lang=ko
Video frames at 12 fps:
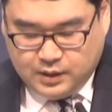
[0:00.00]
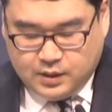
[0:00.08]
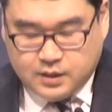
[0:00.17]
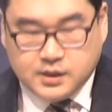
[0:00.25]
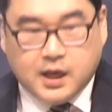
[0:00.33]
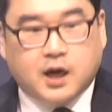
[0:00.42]

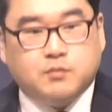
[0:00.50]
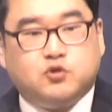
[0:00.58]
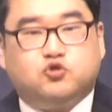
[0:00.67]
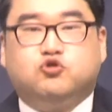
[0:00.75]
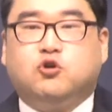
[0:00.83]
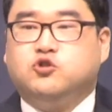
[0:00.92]
사람이
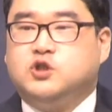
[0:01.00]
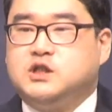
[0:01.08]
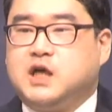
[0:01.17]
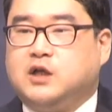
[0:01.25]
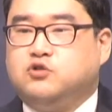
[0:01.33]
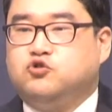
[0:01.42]
죽었는지
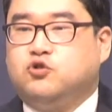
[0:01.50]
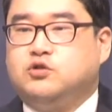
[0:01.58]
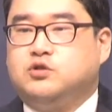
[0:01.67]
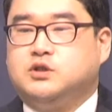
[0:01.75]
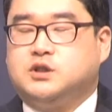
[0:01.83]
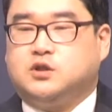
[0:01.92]
안
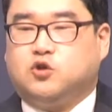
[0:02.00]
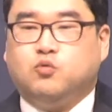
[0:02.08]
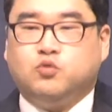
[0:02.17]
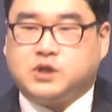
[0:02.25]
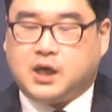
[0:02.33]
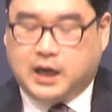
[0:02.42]
죽었는지 너무
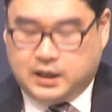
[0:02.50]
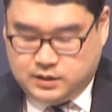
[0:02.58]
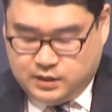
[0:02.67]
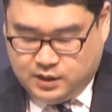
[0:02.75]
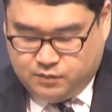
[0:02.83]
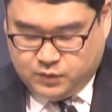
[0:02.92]
잘 아는
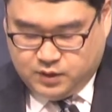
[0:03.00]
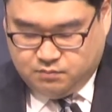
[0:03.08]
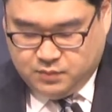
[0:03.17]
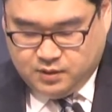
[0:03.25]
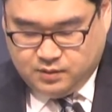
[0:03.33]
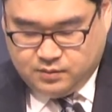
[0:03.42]
사람들입니다.
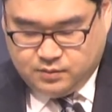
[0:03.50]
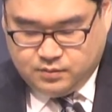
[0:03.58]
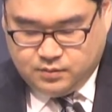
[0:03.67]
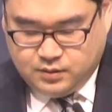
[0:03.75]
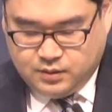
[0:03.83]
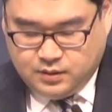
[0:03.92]

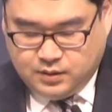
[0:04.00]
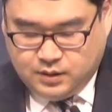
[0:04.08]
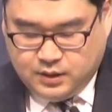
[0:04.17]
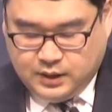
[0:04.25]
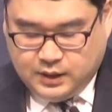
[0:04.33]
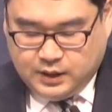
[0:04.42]

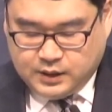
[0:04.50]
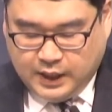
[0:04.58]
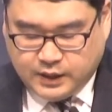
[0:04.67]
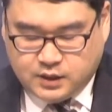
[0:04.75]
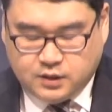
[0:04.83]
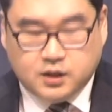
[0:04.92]

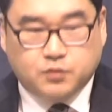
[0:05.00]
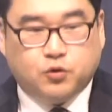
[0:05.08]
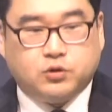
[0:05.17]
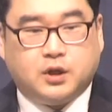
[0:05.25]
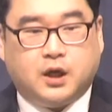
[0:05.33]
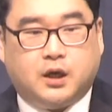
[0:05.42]
자신들이
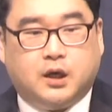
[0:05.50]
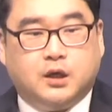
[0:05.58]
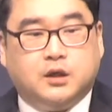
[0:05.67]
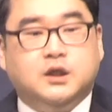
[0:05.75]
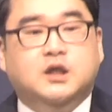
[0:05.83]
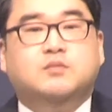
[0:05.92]
볼 때
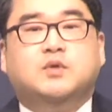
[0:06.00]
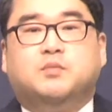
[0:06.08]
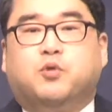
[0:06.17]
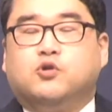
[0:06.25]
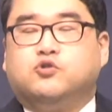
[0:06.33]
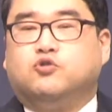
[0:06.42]
이미
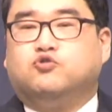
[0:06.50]
벌써